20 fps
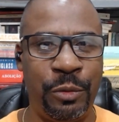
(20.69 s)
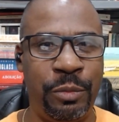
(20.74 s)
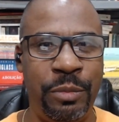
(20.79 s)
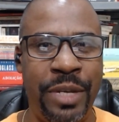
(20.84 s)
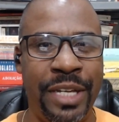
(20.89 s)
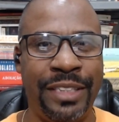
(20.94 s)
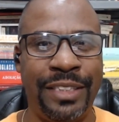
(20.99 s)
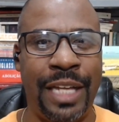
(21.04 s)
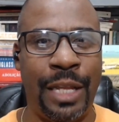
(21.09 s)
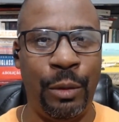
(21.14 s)

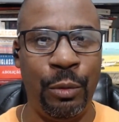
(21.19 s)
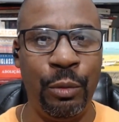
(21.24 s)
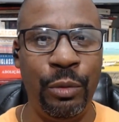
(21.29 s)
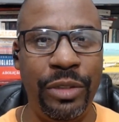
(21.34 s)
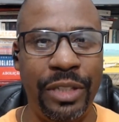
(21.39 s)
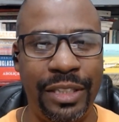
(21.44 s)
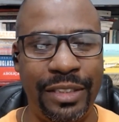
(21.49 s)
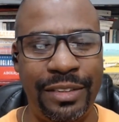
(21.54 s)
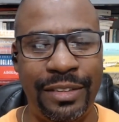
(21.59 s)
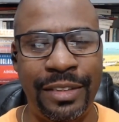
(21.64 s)
é, com
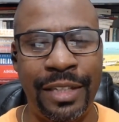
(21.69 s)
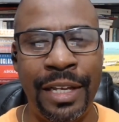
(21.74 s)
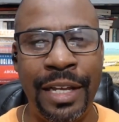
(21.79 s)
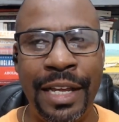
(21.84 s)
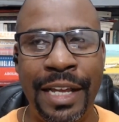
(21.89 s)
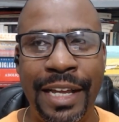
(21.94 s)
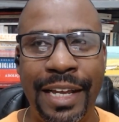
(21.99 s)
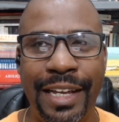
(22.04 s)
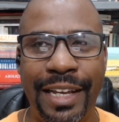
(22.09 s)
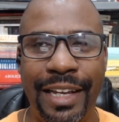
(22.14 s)

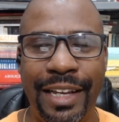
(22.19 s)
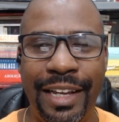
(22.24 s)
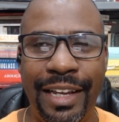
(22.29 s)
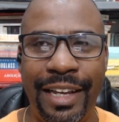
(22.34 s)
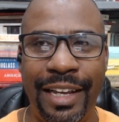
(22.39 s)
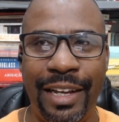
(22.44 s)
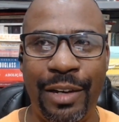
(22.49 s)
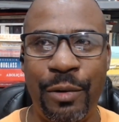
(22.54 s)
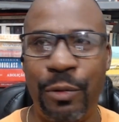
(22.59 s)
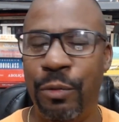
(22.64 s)
14,
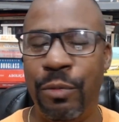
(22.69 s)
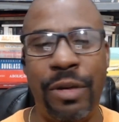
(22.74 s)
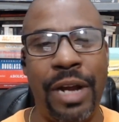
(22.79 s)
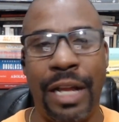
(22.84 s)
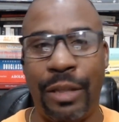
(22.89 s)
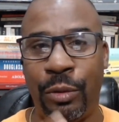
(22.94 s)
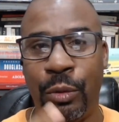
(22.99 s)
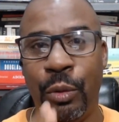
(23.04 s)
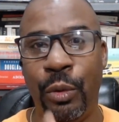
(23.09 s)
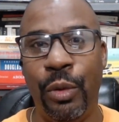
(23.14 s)
15,
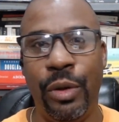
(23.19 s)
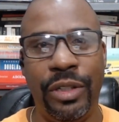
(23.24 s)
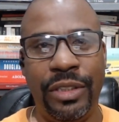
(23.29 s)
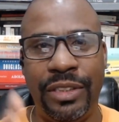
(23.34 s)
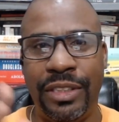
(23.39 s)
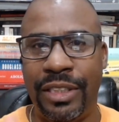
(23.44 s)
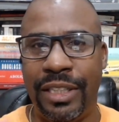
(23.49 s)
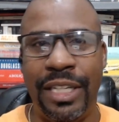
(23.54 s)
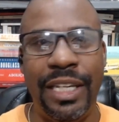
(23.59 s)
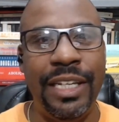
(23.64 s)
16 anos
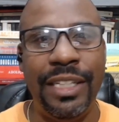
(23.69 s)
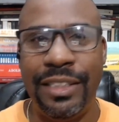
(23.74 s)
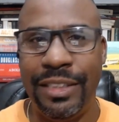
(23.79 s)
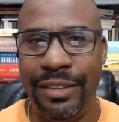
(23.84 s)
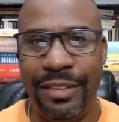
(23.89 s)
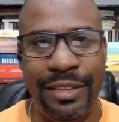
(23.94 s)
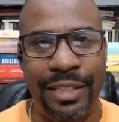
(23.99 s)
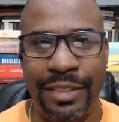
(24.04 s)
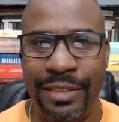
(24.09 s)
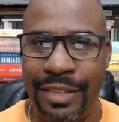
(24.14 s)
também
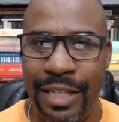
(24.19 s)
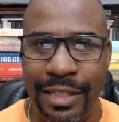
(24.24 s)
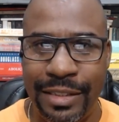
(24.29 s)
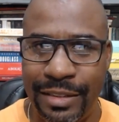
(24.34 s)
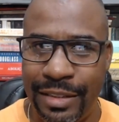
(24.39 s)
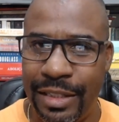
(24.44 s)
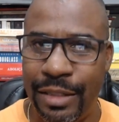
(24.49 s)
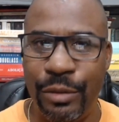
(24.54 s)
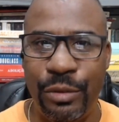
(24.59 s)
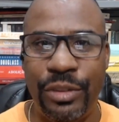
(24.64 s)

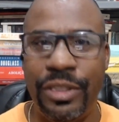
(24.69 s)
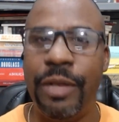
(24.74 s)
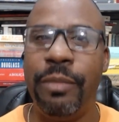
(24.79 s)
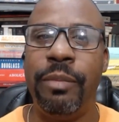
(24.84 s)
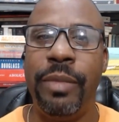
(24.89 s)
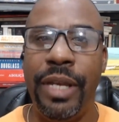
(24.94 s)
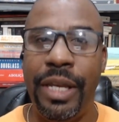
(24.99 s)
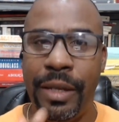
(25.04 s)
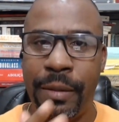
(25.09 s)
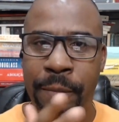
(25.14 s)

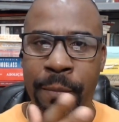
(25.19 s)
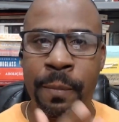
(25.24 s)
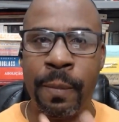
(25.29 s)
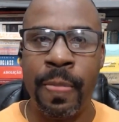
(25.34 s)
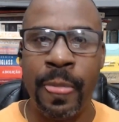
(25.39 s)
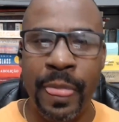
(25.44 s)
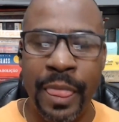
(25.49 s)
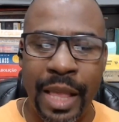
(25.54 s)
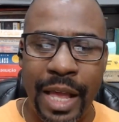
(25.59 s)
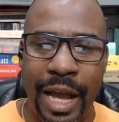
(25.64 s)
aderindo ao,
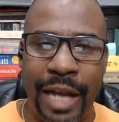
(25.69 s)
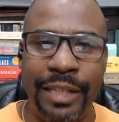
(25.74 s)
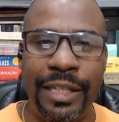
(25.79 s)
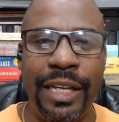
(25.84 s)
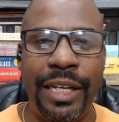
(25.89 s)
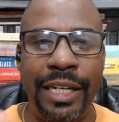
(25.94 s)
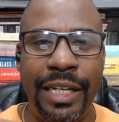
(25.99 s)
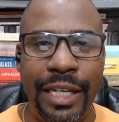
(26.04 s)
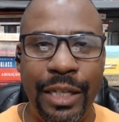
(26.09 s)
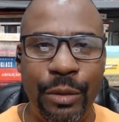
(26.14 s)

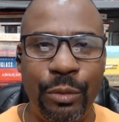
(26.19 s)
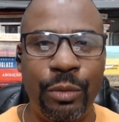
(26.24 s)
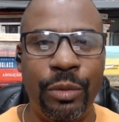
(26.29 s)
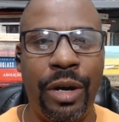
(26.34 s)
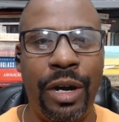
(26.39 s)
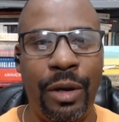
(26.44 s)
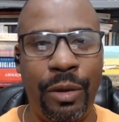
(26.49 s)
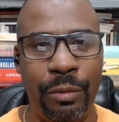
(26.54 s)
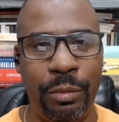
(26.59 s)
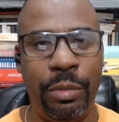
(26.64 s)
ao
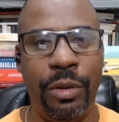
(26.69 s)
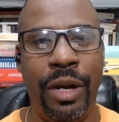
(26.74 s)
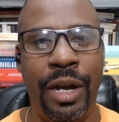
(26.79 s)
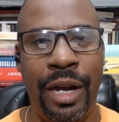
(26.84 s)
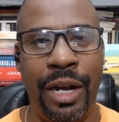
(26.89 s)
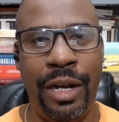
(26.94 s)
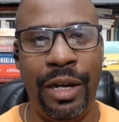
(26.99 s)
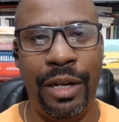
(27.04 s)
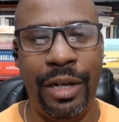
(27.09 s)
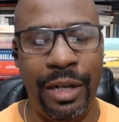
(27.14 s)

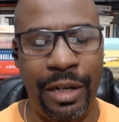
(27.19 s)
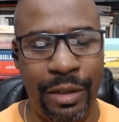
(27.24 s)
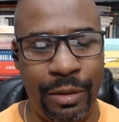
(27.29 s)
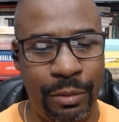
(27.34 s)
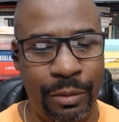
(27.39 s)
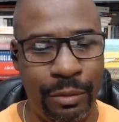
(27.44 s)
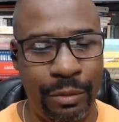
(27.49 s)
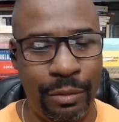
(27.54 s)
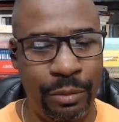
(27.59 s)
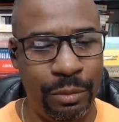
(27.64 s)
não
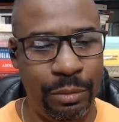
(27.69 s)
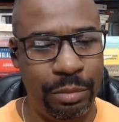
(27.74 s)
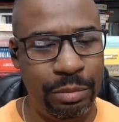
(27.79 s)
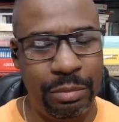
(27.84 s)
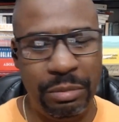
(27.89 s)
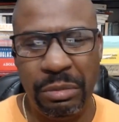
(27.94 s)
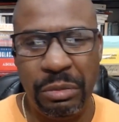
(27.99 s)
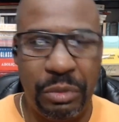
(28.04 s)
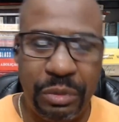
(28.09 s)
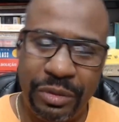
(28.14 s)
diria
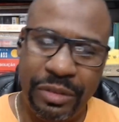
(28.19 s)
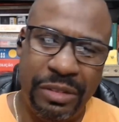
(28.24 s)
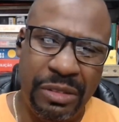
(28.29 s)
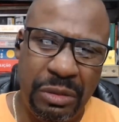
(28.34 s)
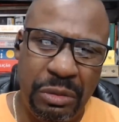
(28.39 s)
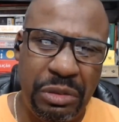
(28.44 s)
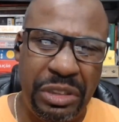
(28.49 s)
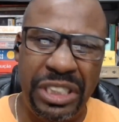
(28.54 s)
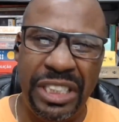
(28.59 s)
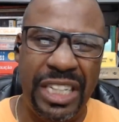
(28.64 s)
movimento, mas
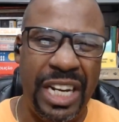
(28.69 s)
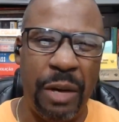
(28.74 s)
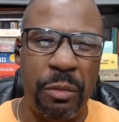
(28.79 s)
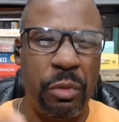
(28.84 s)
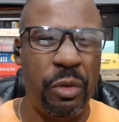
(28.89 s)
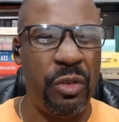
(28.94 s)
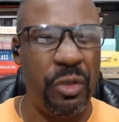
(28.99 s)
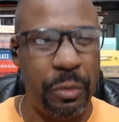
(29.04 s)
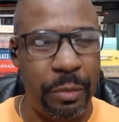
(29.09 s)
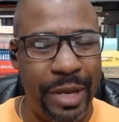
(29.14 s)

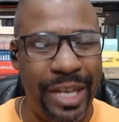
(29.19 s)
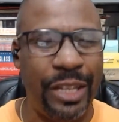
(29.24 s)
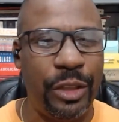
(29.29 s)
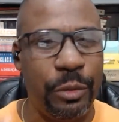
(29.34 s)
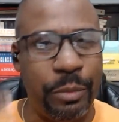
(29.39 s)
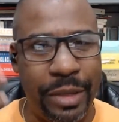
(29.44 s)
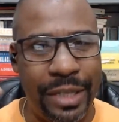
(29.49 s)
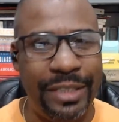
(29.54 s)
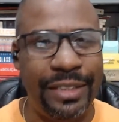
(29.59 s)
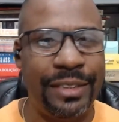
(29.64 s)
tendo ideias, ideias,
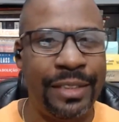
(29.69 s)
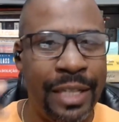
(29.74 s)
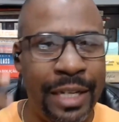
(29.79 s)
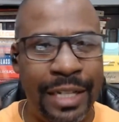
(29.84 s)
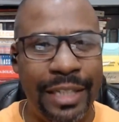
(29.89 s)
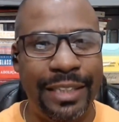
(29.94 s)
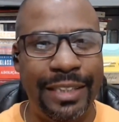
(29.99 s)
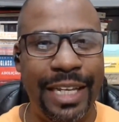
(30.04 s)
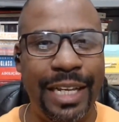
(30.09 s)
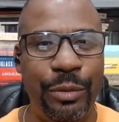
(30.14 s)
né?
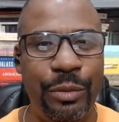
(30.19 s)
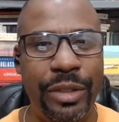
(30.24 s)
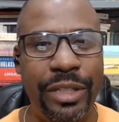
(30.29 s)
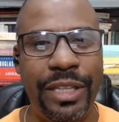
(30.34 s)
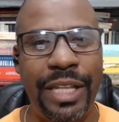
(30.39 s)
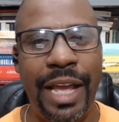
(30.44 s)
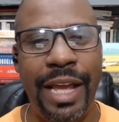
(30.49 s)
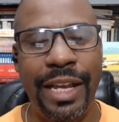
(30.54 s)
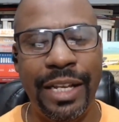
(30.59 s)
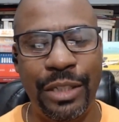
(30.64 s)
feministas uhum.
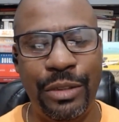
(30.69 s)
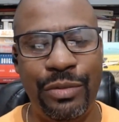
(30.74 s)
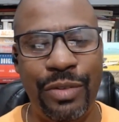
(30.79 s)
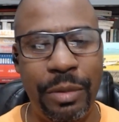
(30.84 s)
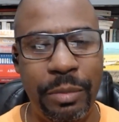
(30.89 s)
já e tal.